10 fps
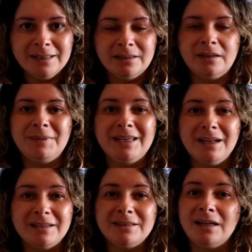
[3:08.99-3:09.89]
tiene
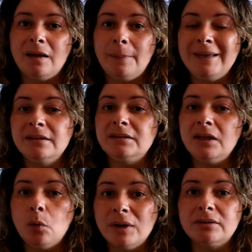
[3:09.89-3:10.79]
vigilancia las
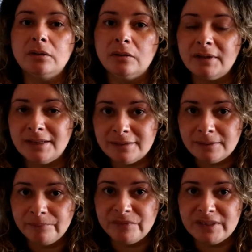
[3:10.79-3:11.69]
24 horas,
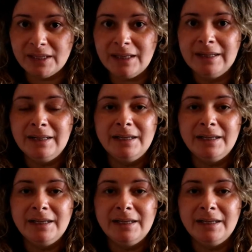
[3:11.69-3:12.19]
¿sí?